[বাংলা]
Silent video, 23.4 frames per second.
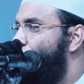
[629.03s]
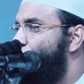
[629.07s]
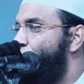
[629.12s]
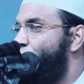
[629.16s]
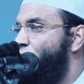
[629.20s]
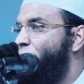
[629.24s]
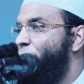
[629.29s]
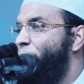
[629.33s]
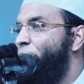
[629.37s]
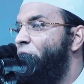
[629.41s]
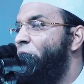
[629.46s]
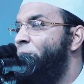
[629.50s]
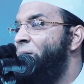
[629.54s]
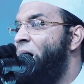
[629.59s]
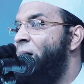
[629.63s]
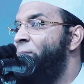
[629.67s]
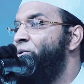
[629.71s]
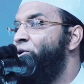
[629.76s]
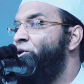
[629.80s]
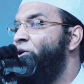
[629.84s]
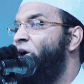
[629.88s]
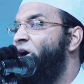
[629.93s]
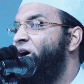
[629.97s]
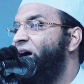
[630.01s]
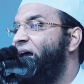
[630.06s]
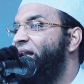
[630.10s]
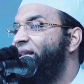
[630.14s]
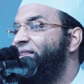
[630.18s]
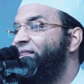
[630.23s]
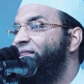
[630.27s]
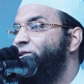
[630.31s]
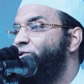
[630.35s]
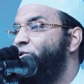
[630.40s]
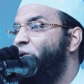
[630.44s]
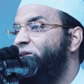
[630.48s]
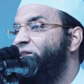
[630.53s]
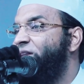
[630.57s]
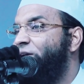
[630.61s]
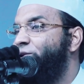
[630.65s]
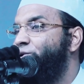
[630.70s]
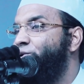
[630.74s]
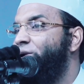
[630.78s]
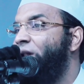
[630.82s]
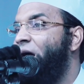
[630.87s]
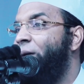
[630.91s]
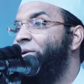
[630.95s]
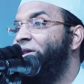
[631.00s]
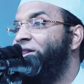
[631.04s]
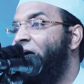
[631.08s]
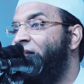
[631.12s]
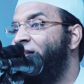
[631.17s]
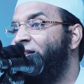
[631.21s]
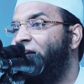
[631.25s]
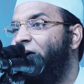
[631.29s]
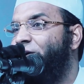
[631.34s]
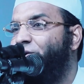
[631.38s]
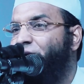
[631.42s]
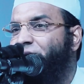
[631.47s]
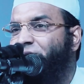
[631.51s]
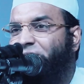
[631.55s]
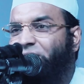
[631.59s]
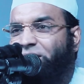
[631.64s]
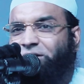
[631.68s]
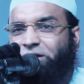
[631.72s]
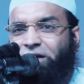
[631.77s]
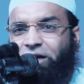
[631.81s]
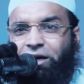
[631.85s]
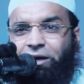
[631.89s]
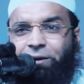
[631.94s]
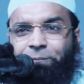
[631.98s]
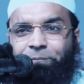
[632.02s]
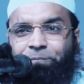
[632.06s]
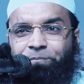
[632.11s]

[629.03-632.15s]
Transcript: যদি বলো মামুন হকের কথা শুনে আমি ধান্দা করতেছি